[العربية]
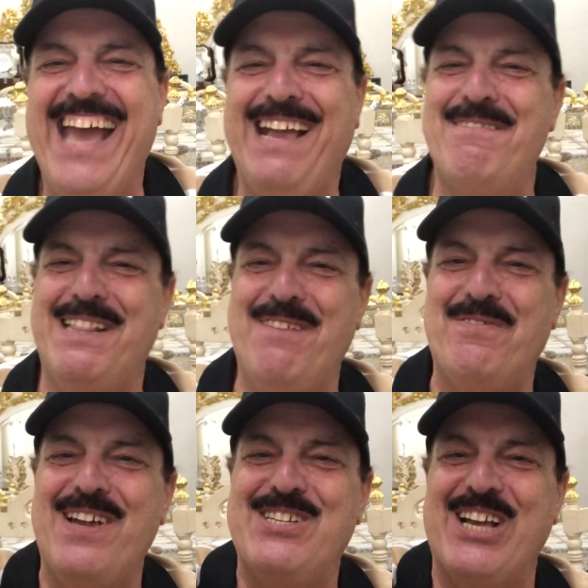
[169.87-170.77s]
حاجه ما
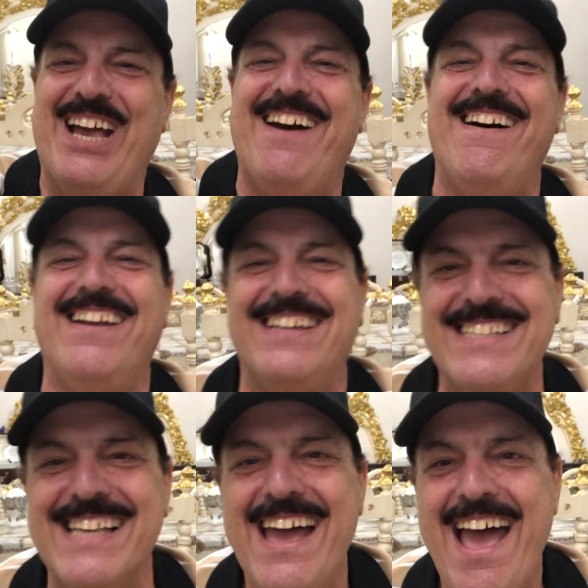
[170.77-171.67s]
تنفعش
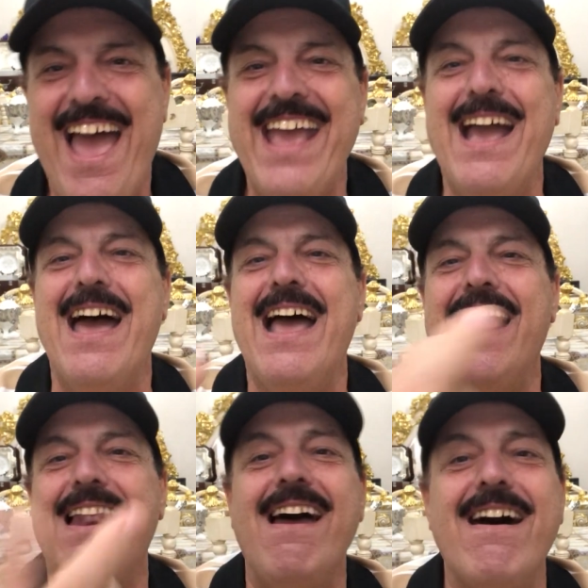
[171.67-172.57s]
خالص
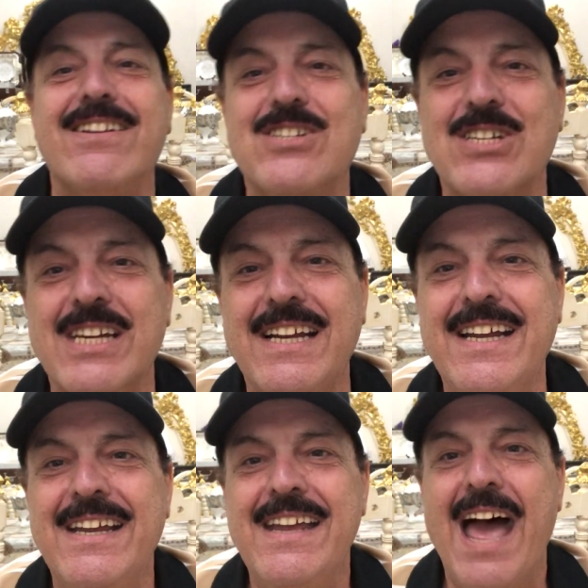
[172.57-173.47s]
حاجه لارج
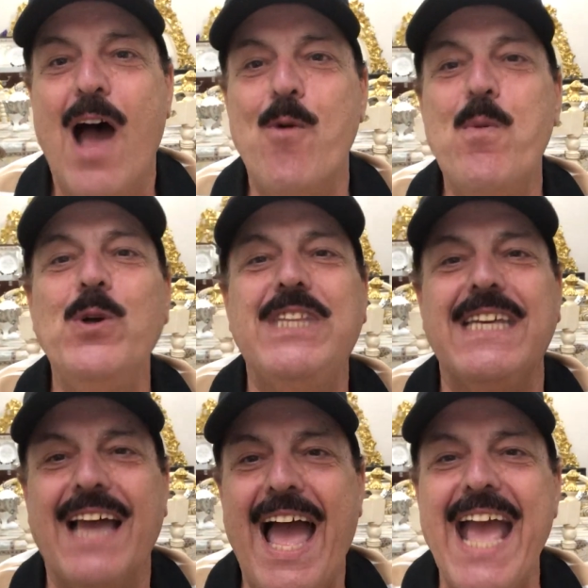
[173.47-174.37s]
او
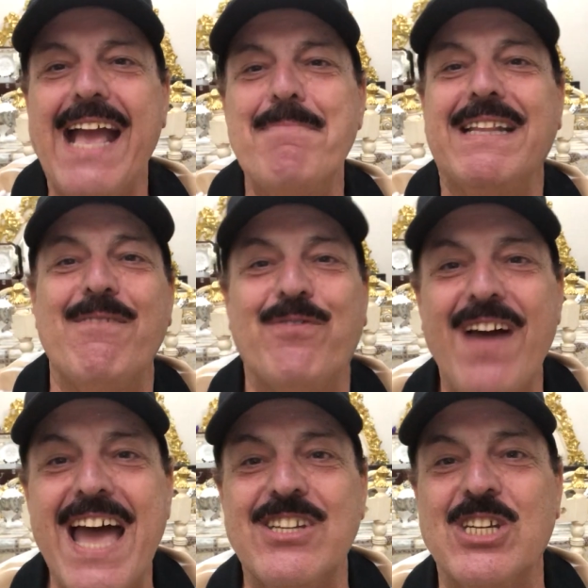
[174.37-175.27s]
مودي حاجه ما
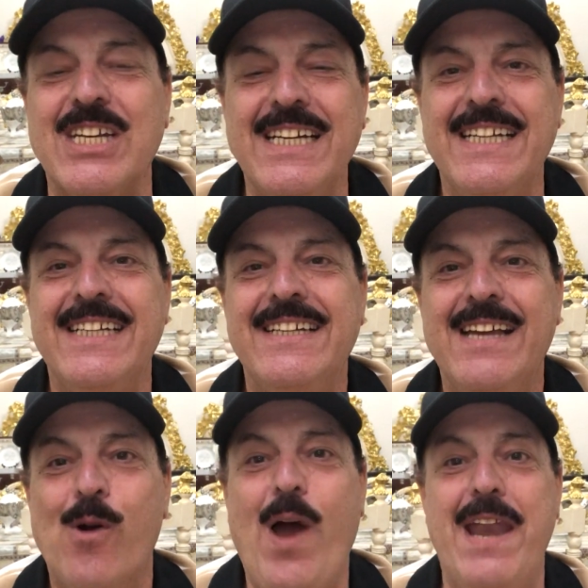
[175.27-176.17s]
تنفعش
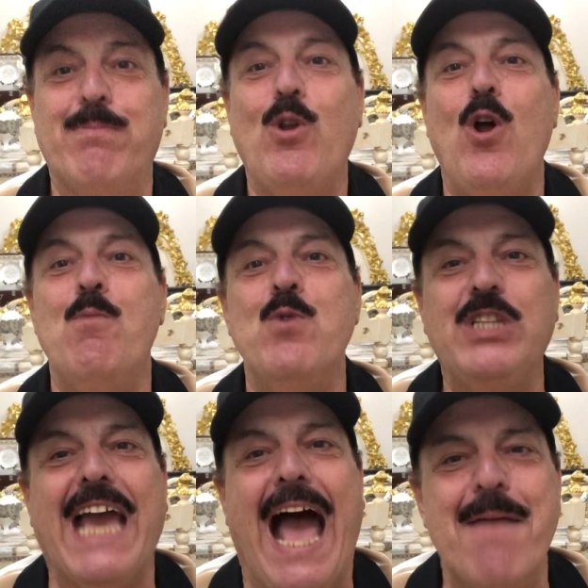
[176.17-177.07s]
واحنا بتوع
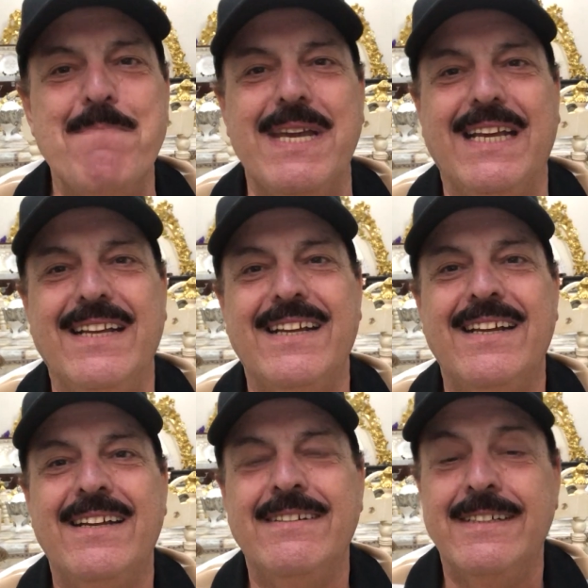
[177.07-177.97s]
المودي يا عمي
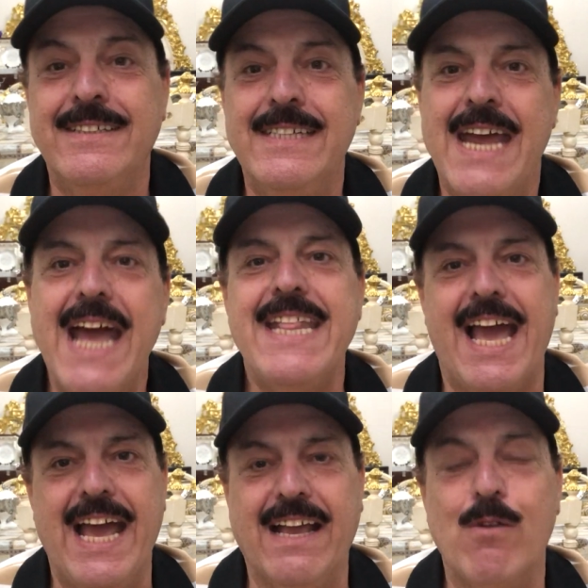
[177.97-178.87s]
ادي
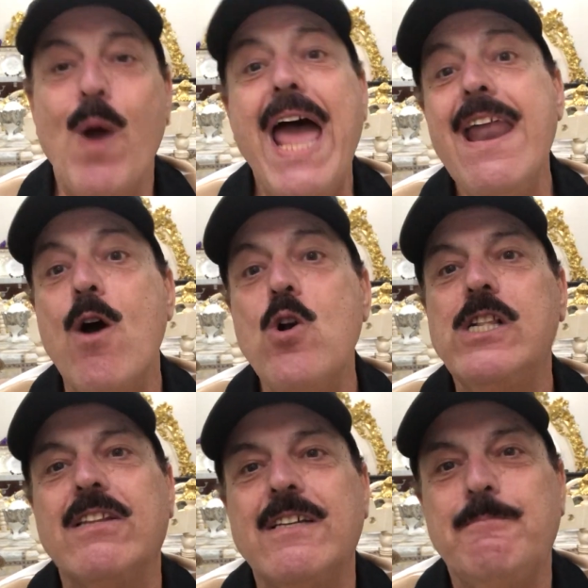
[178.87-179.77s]
حاجه وانا
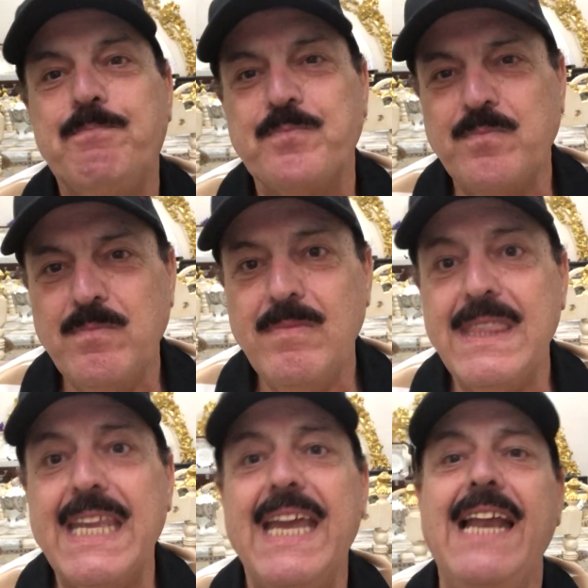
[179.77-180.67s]
قلت
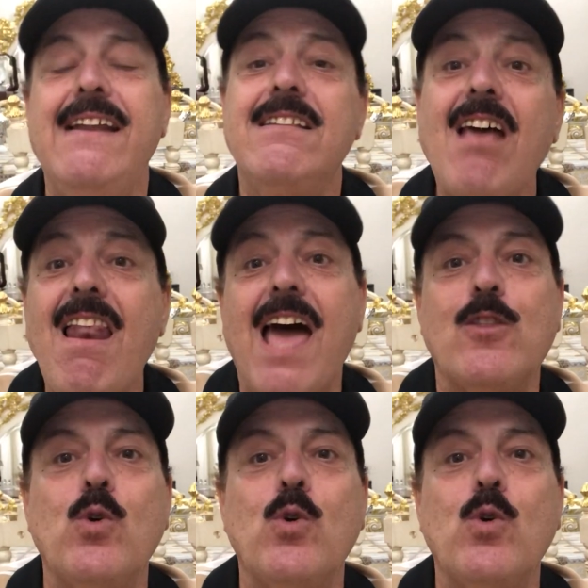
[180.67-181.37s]
اللي طالعه